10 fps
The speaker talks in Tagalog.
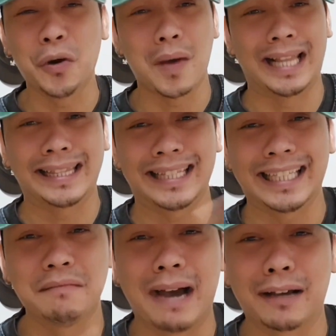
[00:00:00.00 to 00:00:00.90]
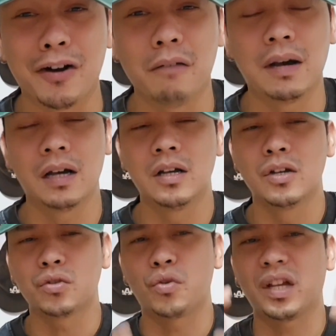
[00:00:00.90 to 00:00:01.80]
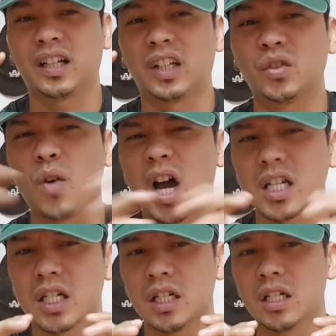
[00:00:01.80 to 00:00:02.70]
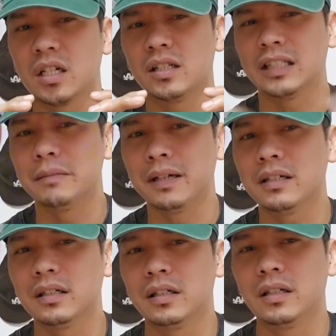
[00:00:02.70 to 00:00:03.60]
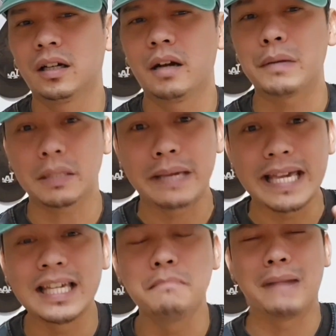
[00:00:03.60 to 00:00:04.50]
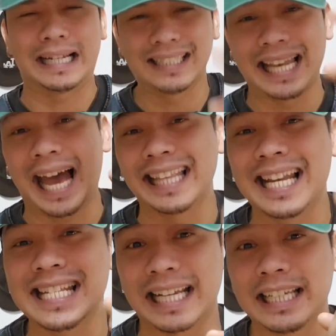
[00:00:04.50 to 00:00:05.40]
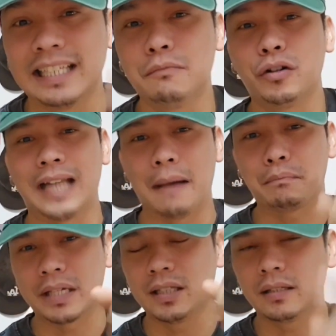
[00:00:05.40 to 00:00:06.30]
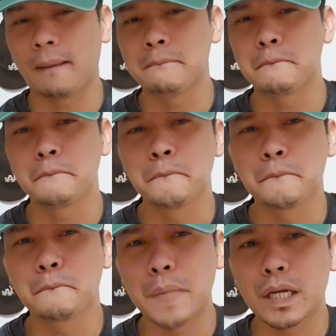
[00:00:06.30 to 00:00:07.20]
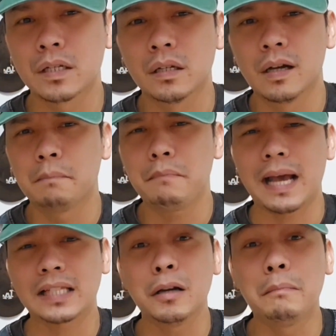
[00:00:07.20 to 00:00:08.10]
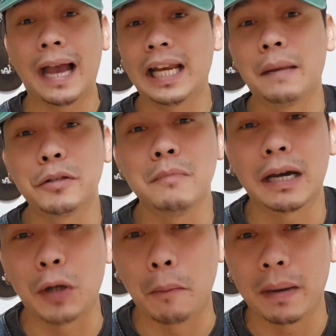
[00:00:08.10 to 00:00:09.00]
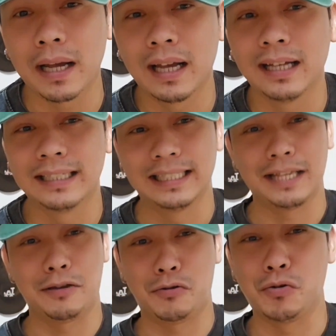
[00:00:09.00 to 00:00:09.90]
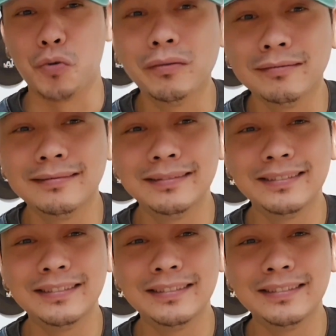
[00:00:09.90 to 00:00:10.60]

dito, walang tingi, mga ropa. Isang ganito nga siya. Di ba? Mas maigi, magdala ka na lang sarili mong napkin para sa babae naman yung mga ropa. Yun.